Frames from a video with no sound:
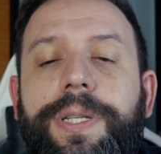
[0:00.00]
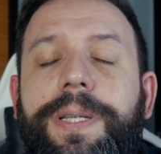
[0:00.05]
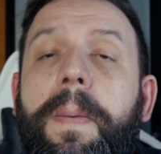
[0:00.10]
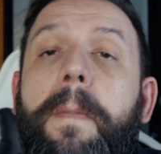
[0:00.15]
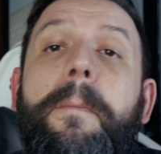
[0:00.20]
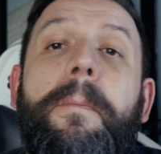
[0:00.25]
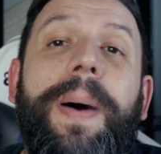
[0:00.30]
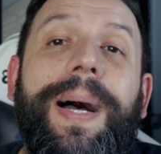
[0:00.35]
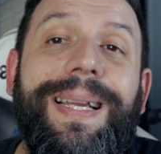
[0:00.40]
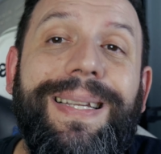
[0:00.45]
es
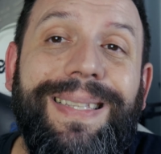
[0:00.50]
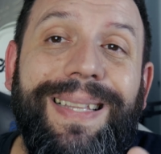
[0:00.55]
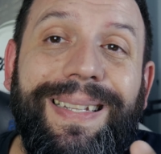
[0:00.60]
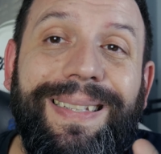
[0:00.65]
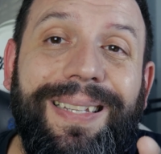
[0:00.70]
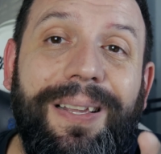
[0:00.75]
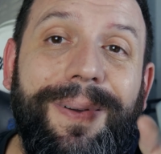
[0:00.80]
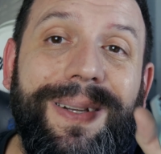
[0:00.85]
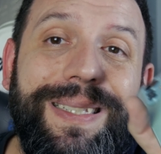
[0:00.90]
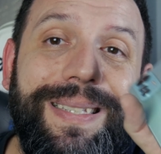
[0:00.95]

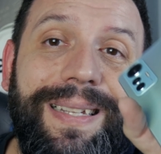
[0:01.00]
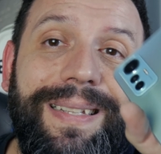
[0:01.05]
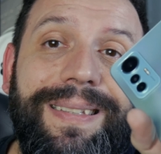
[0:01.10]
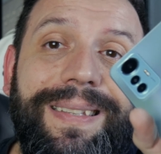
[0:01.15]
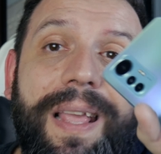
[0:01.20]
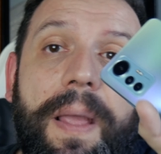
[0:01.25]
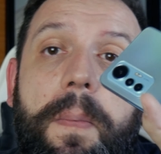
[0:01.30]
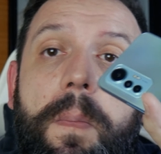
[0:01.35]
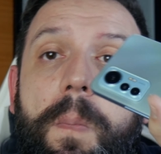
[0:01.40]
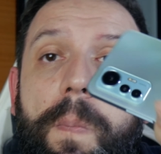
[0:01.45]
bastante,
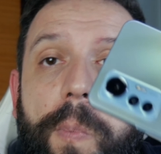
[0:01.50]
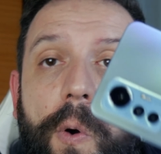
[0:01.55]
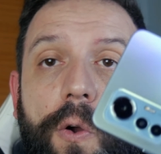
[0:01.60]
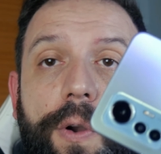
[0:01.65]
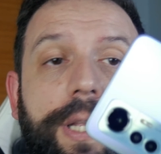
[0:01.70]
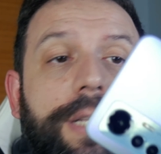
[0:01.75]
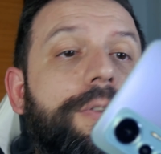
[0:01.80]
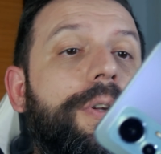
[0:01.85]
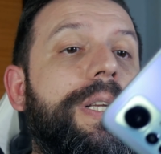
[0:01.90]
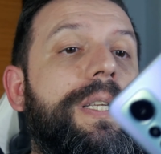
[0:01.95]
bastante
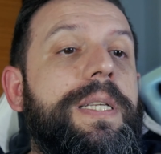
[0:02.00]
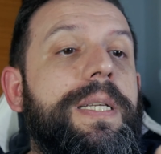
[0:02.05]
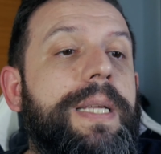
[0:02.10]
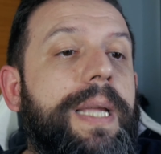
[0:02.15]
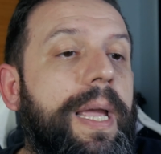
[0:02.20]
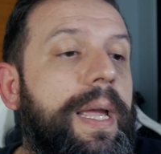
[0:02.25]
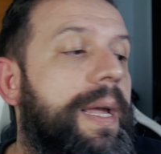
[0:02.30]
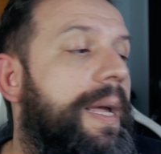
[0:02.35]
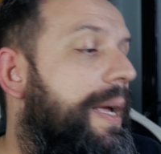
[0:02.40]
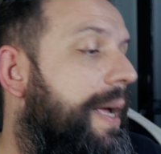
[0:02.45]
bonito. Así
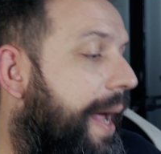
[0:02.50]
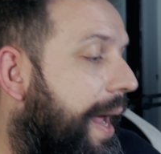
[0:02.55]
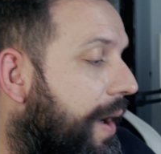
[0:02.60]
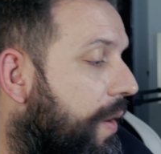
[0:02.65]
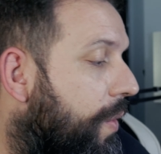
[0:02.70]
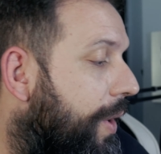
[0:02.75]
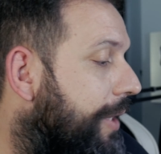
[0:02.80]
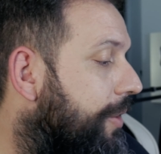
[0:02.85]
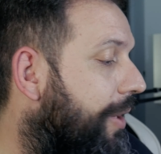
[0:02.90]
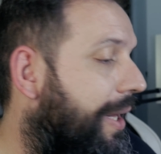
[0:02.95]
que
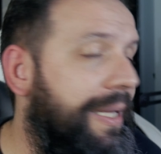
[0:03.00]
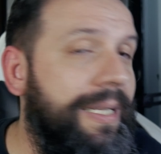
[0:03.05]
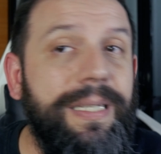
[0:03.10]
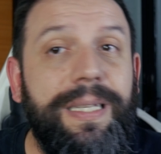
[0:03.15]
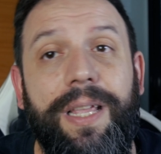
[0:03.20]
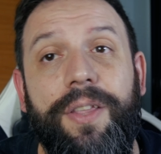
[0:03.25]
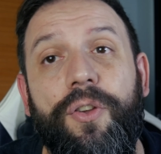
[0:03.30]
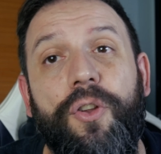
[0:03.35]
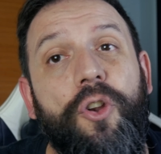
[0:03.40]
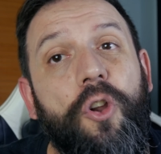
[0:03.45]
en cuanto al
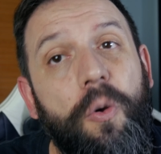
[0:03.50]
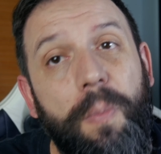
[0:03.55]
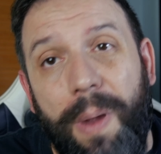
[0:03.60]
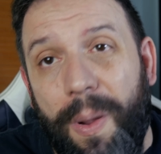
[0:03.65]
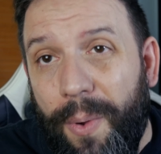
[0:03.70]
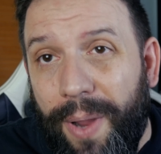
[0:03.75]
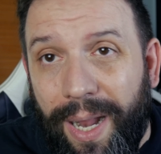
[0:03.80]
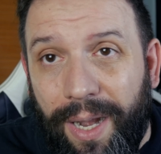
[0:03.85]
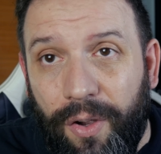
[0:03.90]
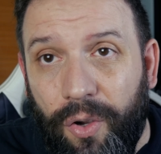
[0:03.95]
diseño no
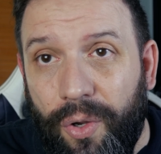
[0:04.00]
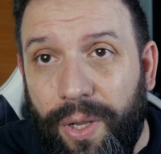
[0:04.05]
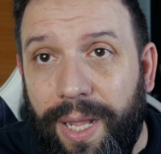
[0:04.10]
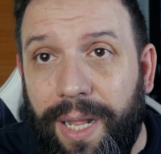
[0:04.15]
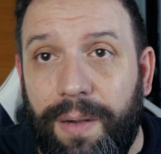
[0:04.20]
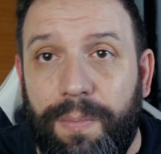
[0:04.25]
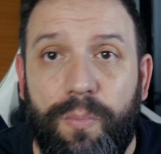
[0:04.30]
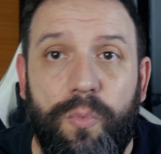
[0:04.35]
me voy a enrollar